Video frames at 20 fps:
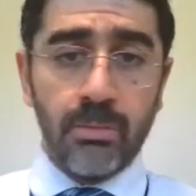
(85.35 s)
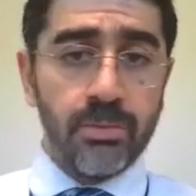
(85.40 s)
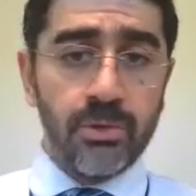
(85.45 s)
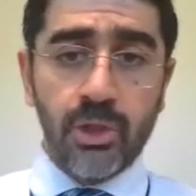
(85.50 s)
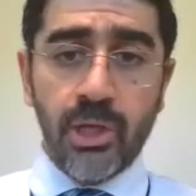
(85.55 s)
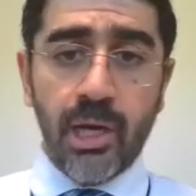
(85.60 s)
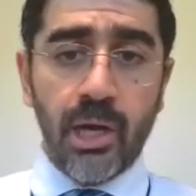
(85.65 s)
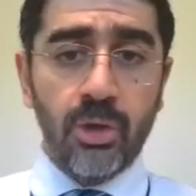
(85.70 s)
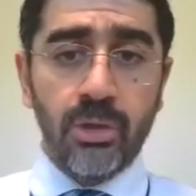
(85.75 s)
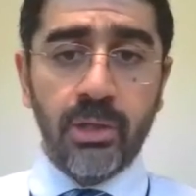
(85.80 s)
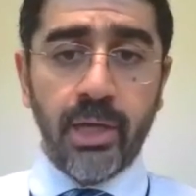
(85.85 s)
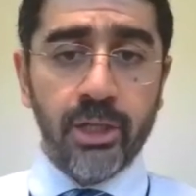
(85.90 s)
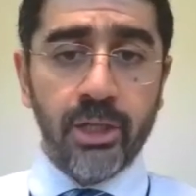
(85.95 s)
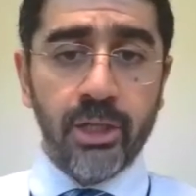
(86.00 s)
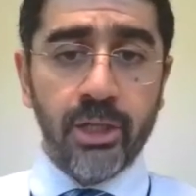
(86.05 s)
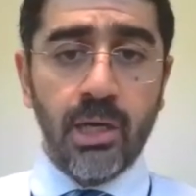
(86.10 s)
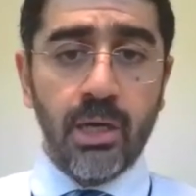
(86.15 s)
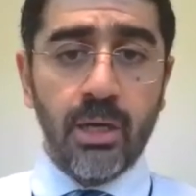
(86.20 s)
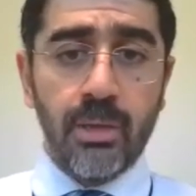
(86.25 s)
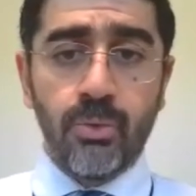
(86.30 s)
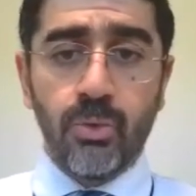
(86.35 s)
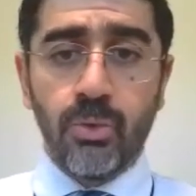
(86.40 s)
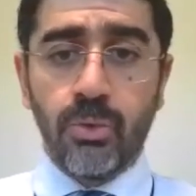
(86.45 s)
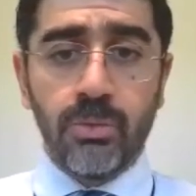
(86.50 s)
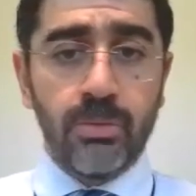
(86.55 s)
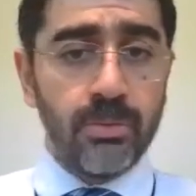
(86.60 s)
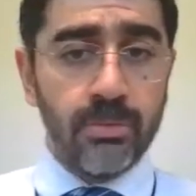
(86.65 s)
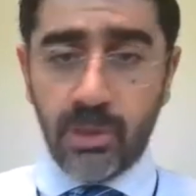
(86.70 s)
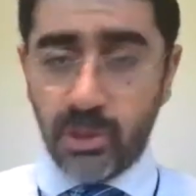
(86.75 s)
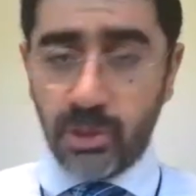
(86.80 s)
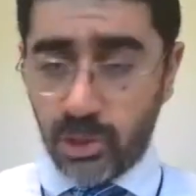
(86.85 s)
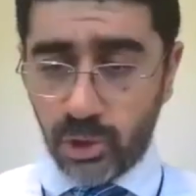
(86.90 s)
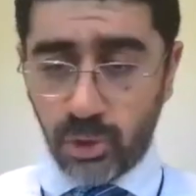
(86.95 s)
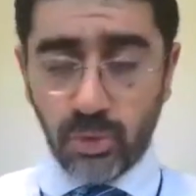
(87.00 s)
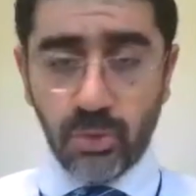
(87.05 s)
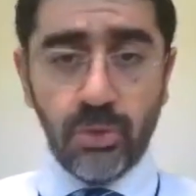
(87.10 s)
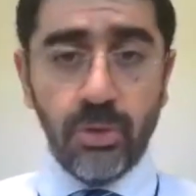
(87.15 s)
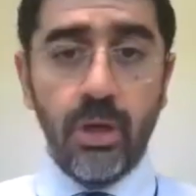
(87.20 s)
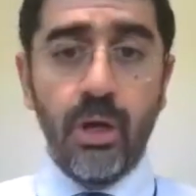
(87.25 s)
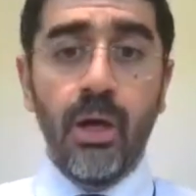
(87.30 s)
مش ياخد اعشاب ويدري
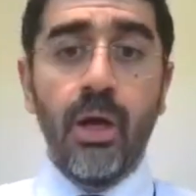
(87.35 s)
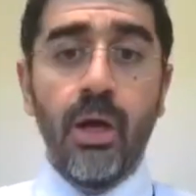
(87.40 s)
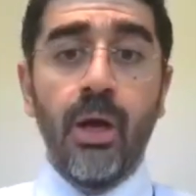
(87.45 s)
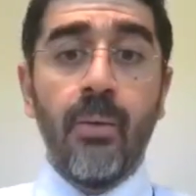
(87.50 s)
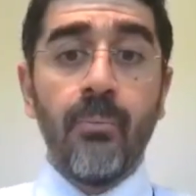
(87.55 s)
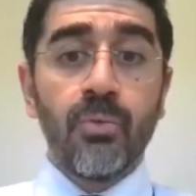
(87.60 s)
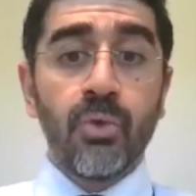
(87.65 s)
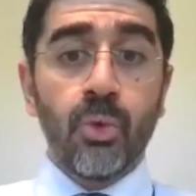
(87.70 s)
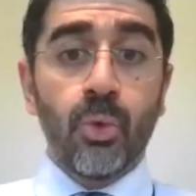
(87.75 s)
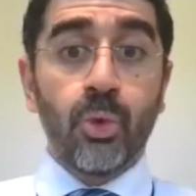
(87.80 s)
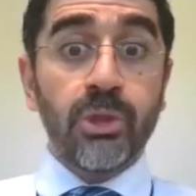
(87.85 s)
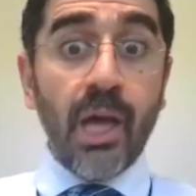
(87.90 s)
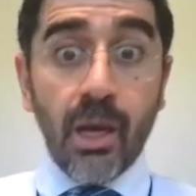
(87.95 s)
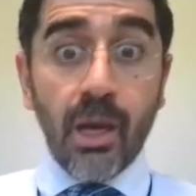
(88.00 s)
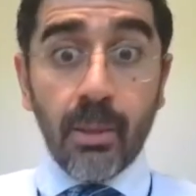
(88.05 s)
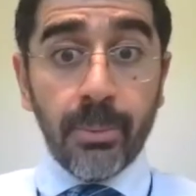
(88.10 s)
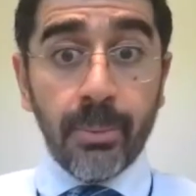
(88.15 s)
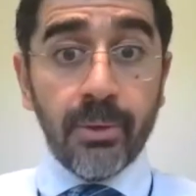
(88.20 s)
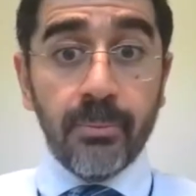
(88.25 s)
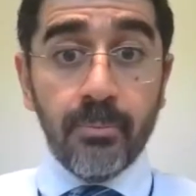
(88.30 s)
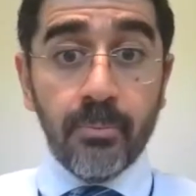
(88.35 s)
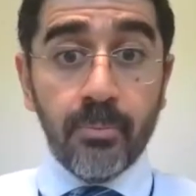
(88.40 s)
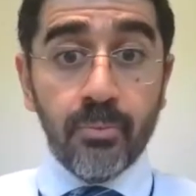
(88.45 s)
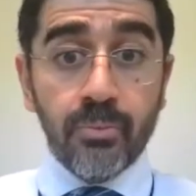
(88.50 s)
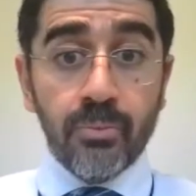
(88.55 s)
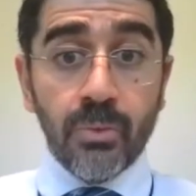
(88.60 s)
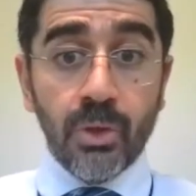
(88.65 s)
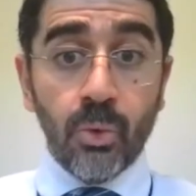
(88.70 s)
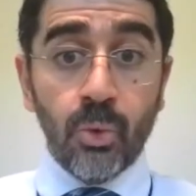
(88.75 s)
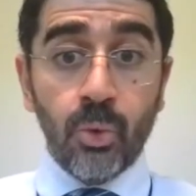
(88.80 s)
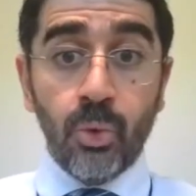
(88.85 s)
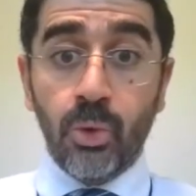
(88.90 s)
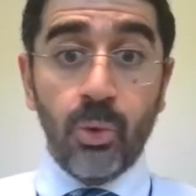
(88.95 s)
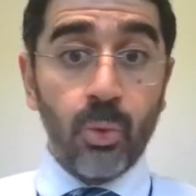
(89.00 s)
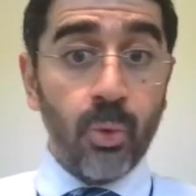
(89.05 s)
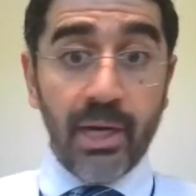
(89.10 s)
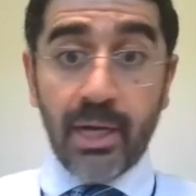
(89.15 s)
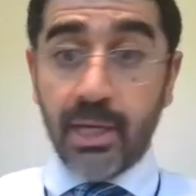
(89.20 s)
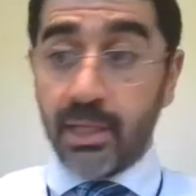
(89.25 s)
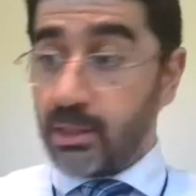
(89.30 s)
شو وطاب
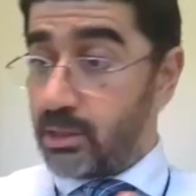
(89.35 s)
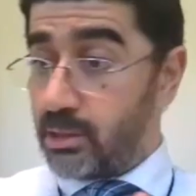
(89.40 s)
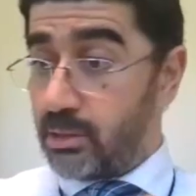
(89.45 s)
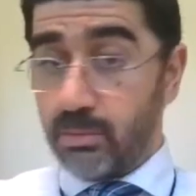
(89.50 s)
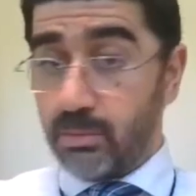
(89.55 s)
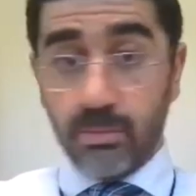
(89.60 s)
والولد